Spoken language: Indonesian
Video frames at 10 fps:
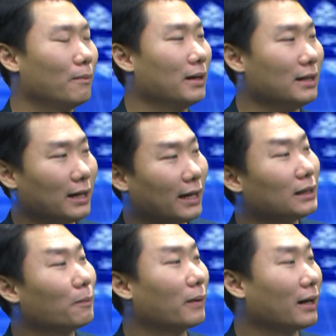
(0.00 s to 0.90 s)
media
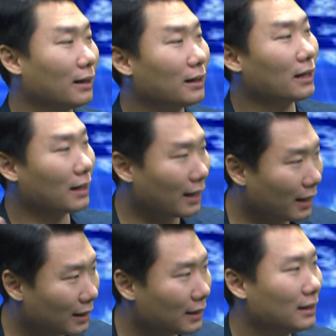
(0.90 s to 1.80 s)
entrepreneur, entrepreneur yang
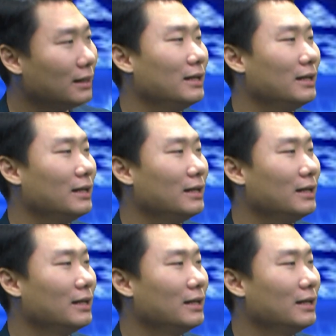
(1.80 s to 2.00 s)
gaya ke